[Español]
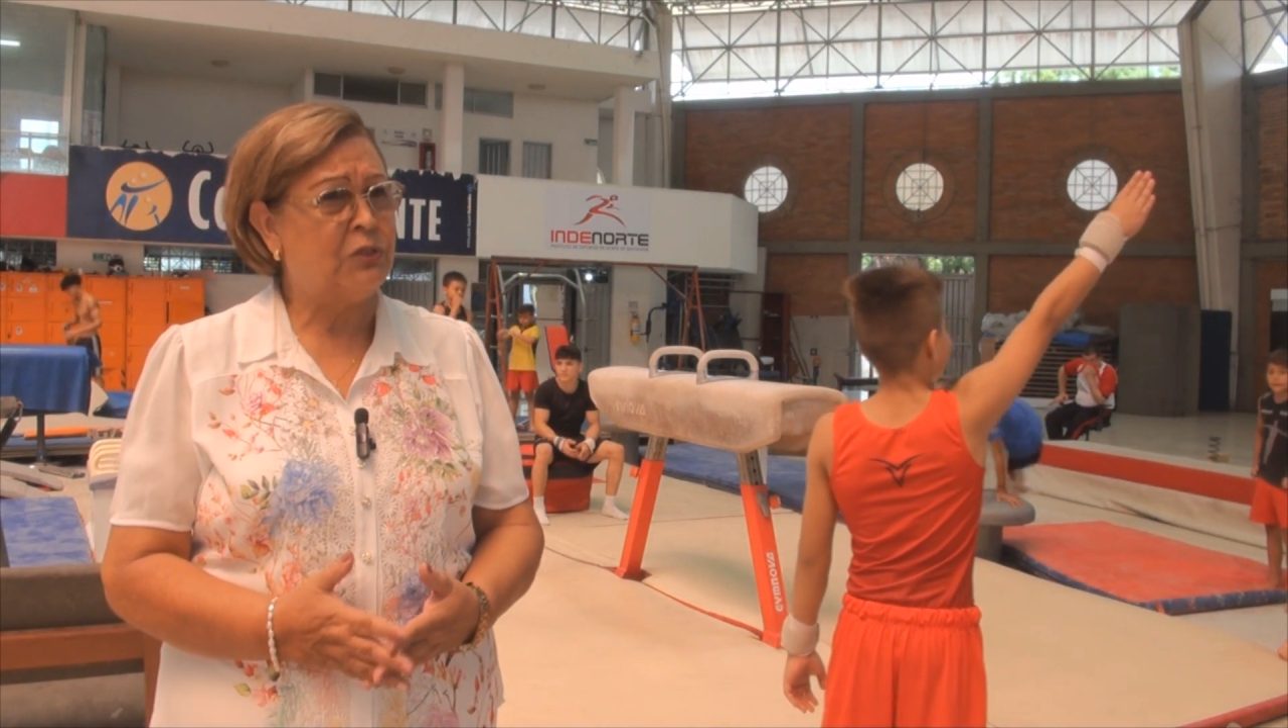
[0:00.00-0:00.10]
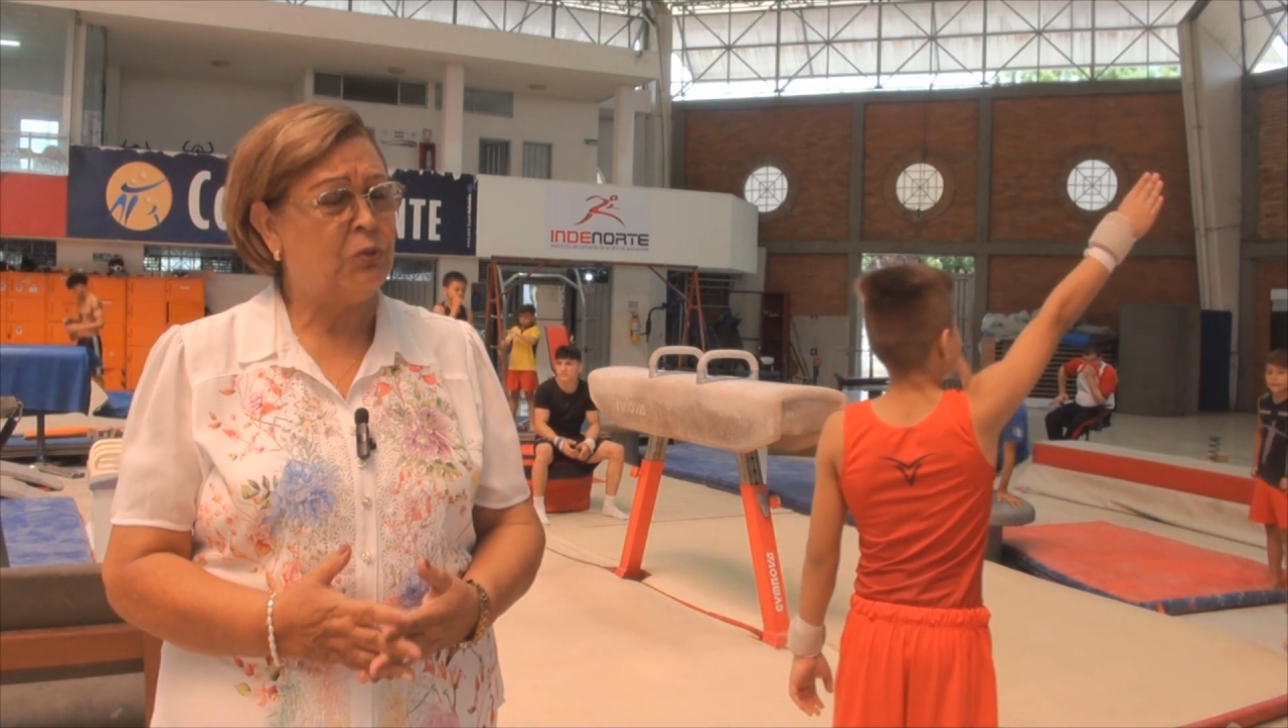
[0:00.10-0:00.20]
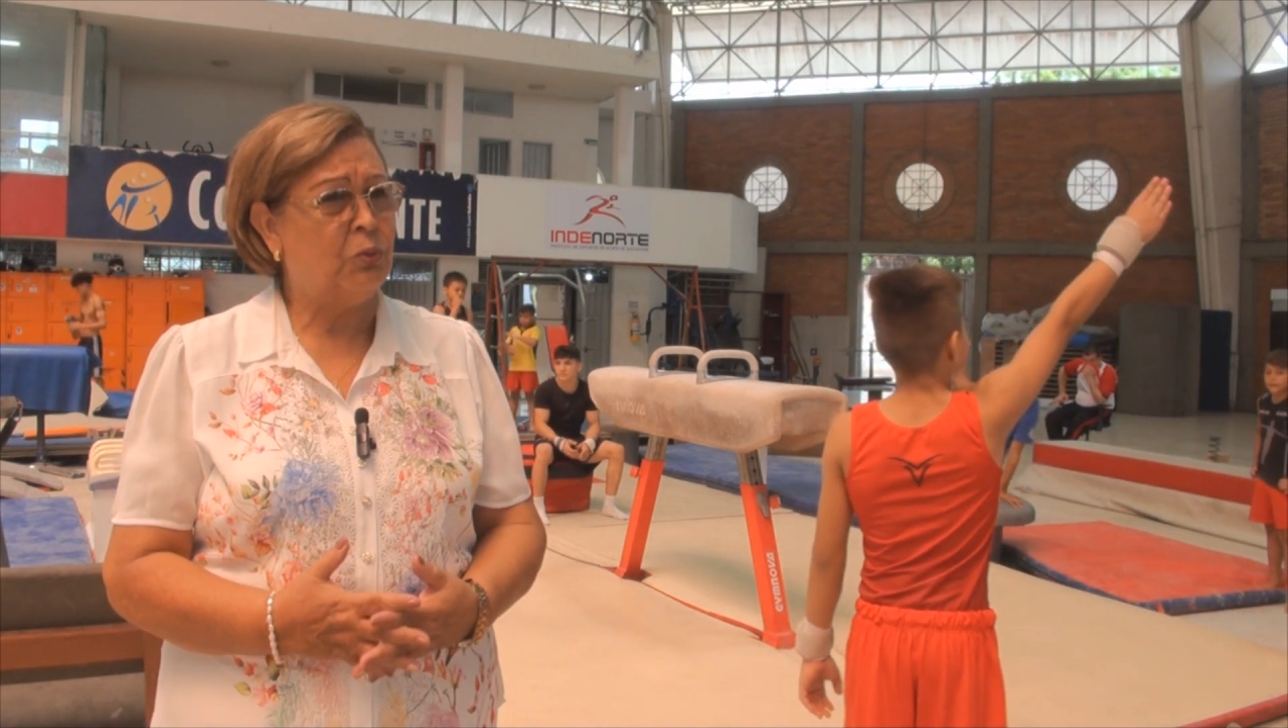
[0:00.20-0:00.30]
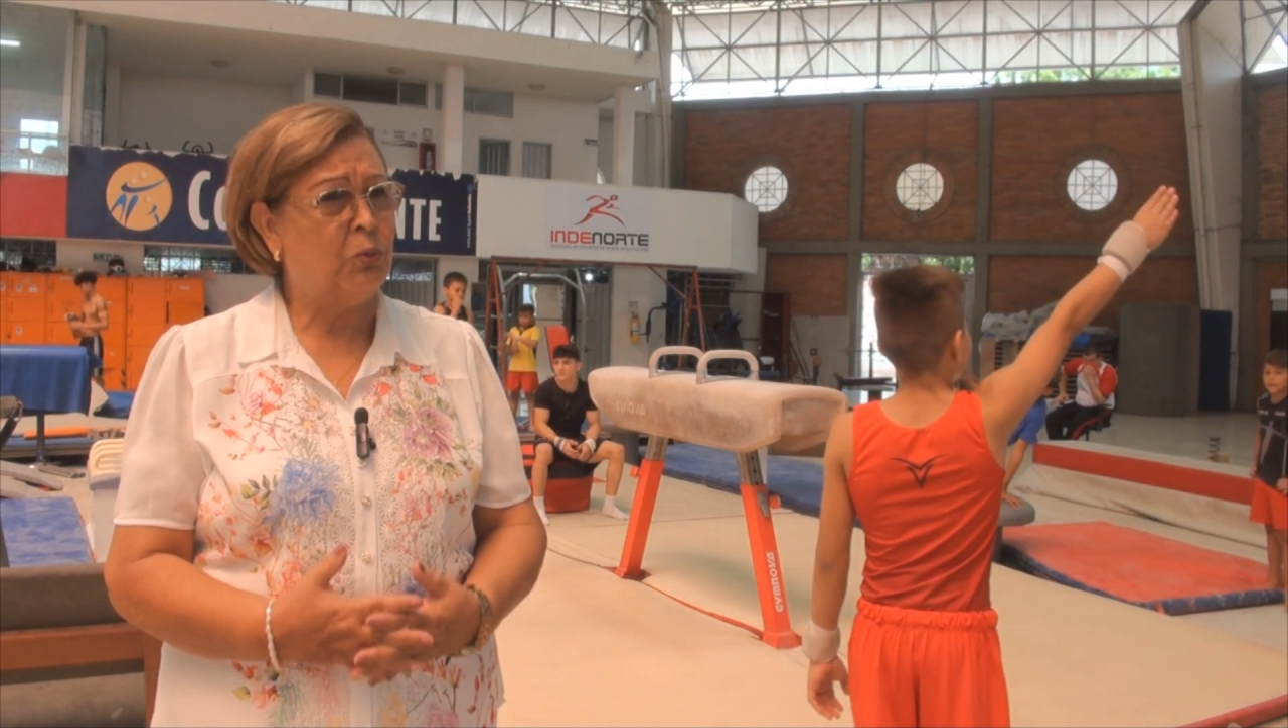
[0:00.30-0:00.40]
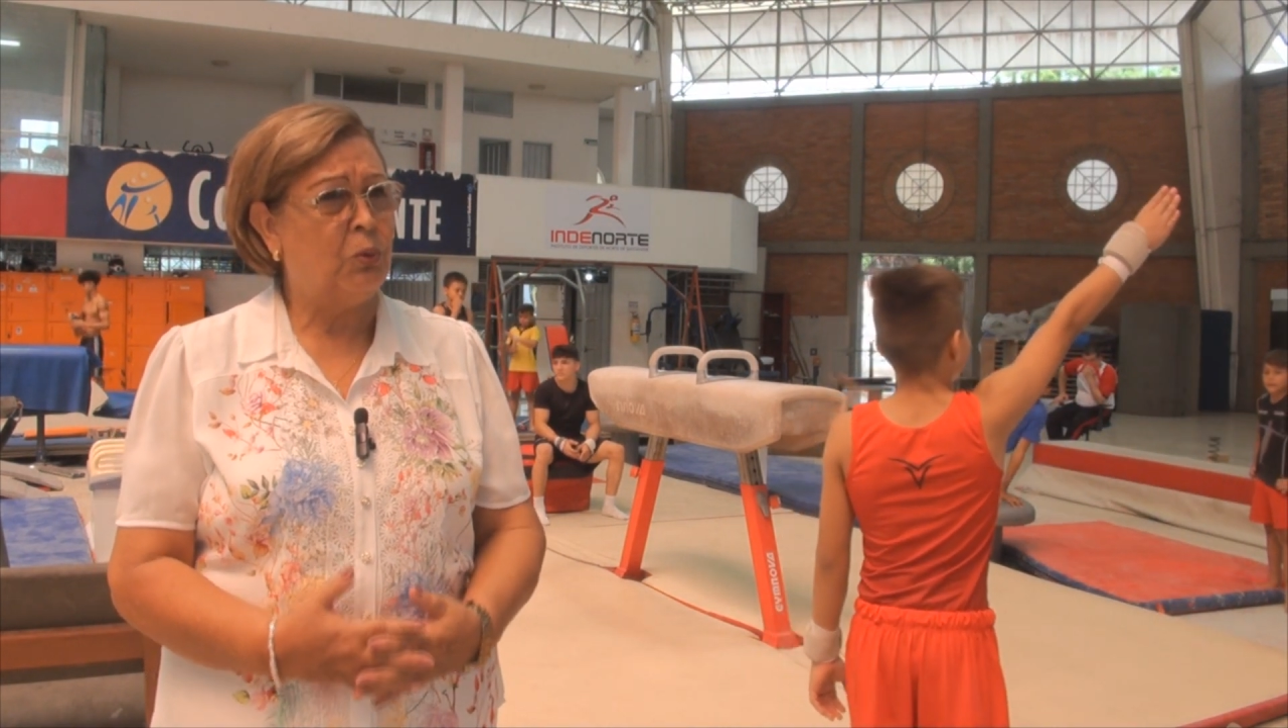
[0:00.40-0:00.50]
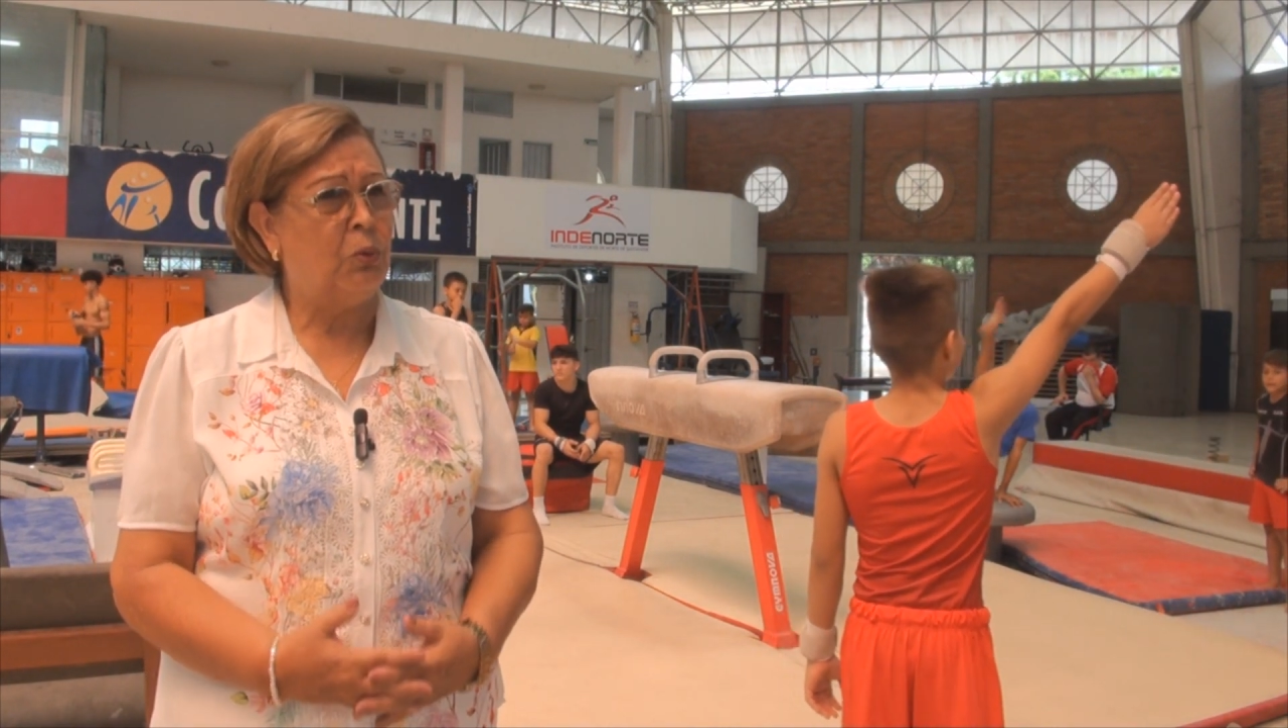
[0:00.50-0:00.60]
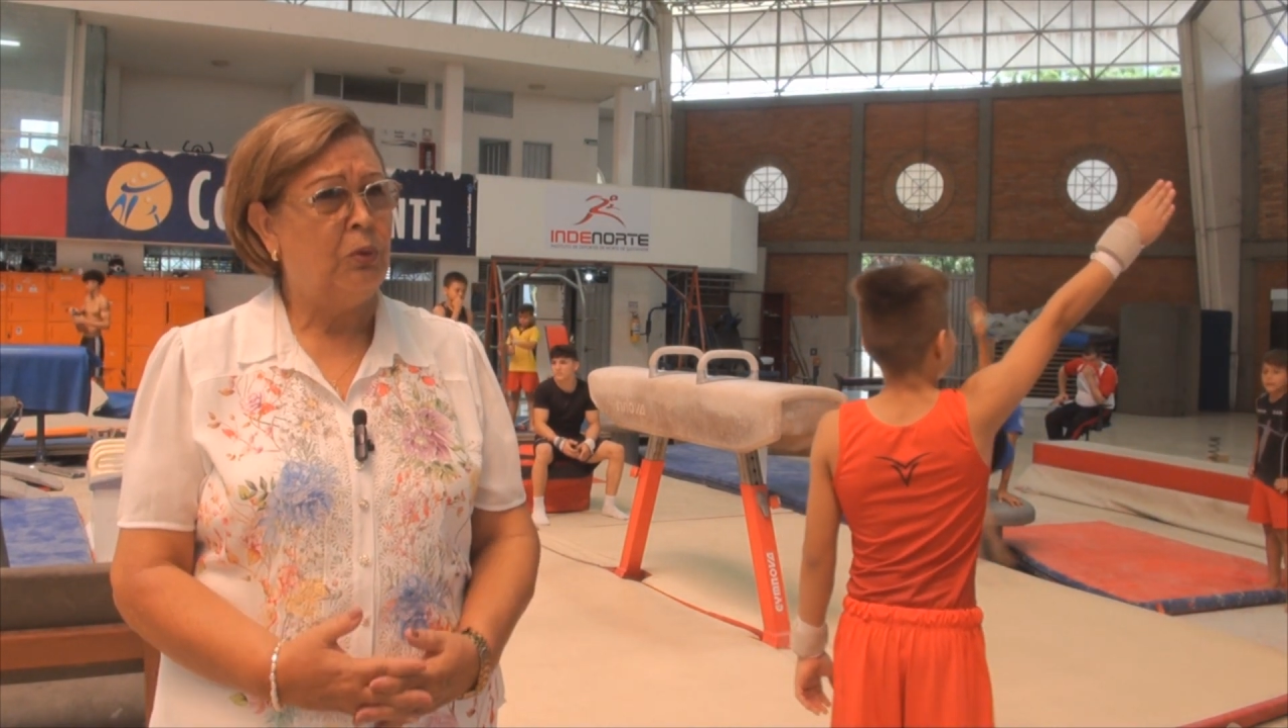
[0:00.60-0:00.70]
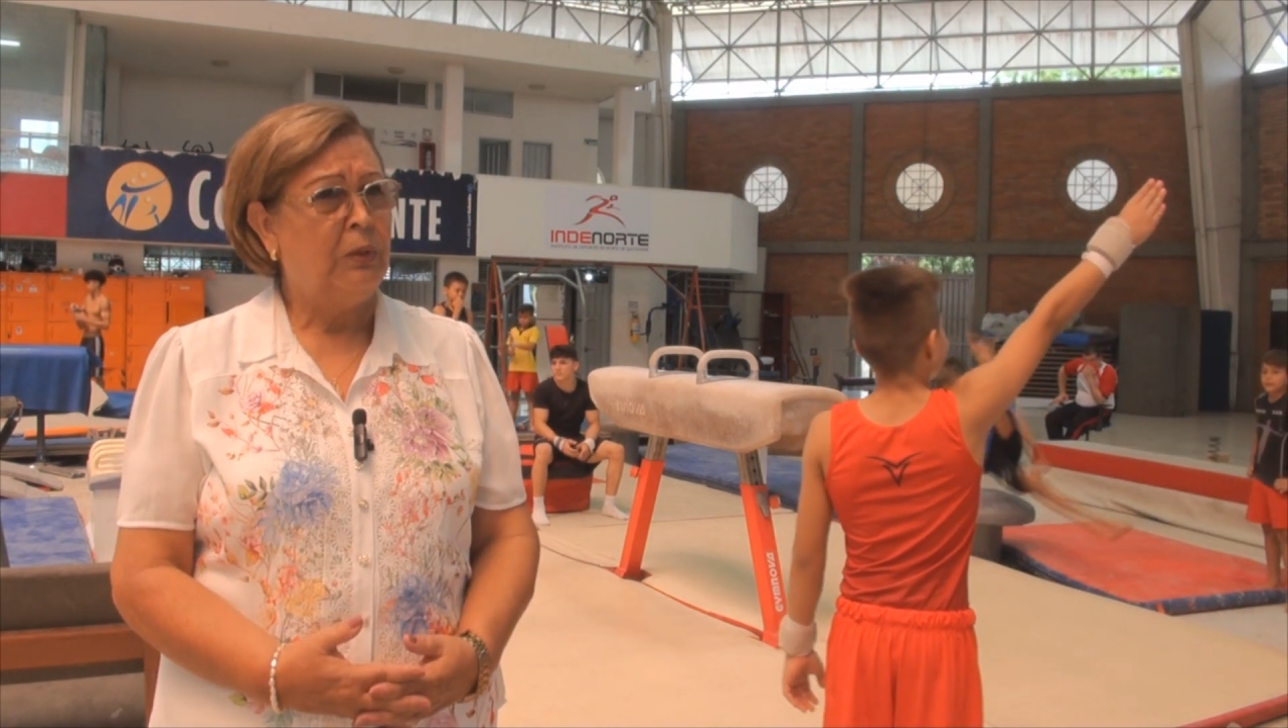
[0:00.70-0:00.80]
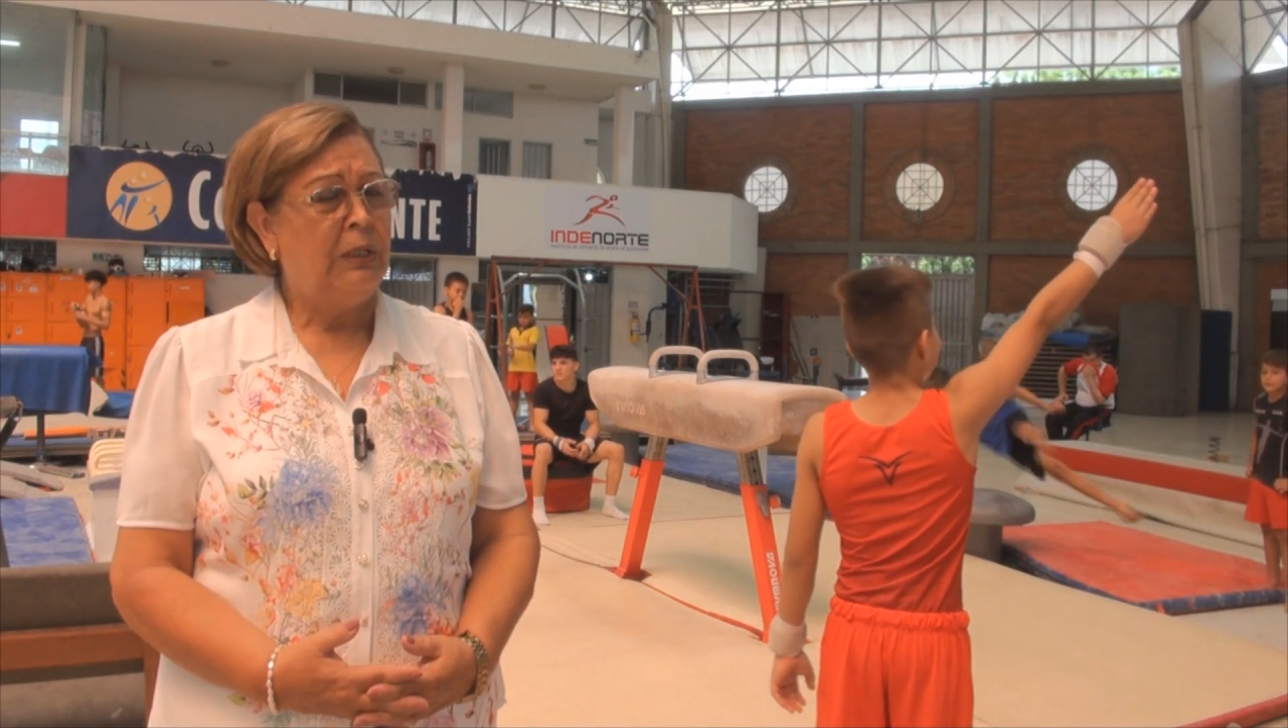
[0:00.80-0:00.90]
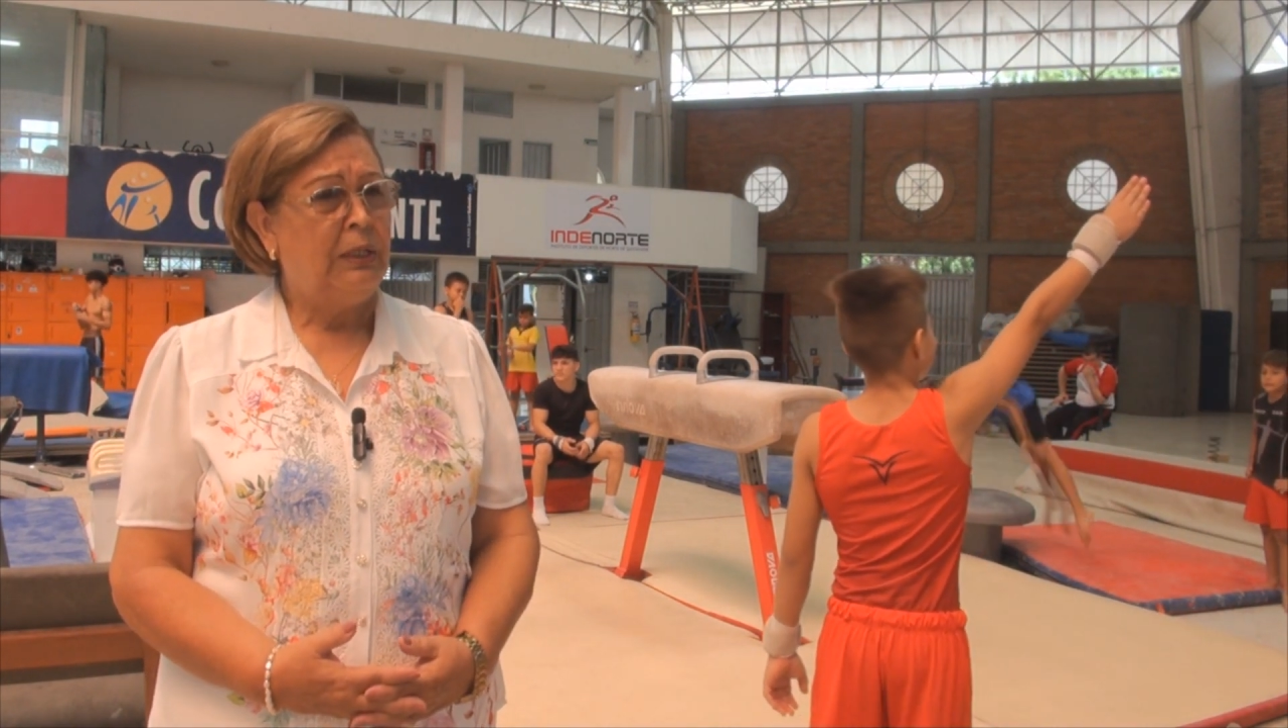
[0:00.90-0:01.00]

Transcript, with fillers: en su